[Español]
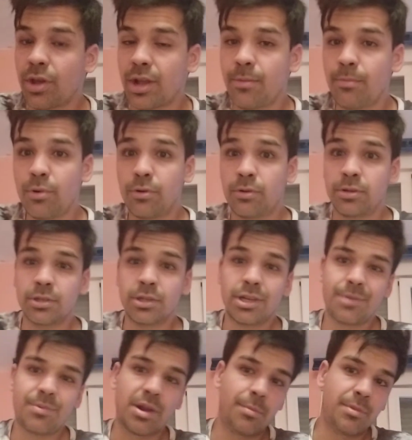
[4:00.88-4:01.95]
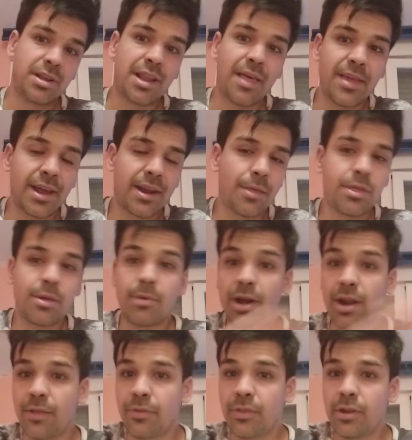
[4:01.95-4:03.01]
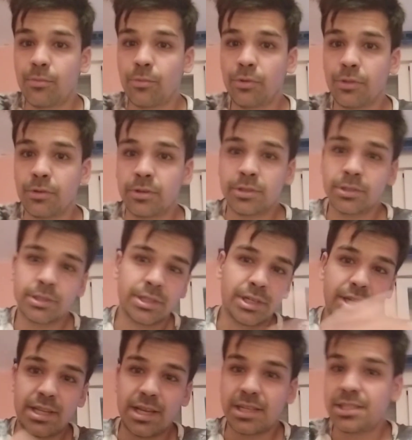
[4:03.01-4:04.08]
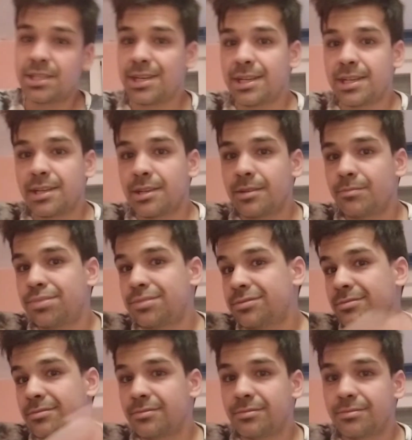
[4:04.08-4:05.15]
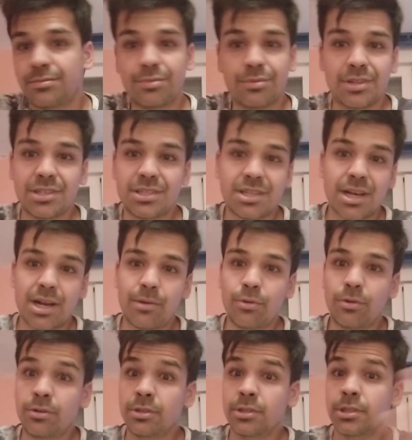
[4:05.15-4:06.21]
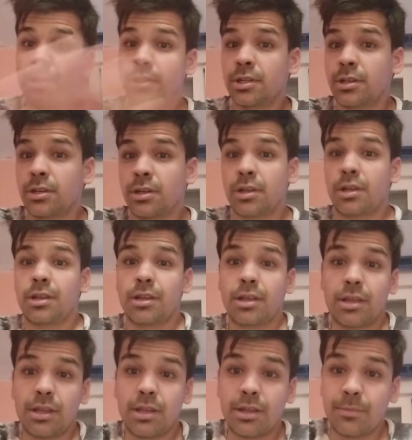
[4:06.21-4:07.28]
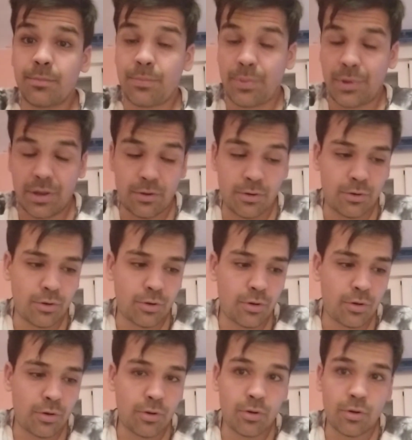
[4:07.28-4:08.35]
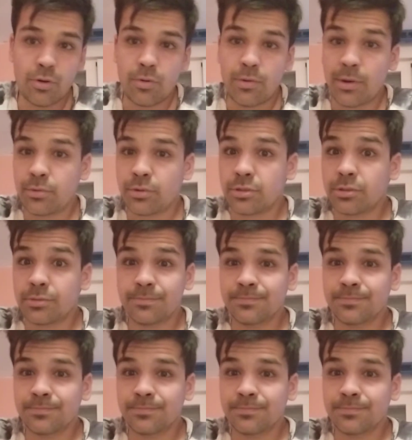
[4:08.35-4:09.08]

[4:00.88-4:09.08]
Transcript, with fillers: ejemplo, que para mí es la desgracia más grande del mundo. Y ya sí que, pues se acabó. Pero vamos,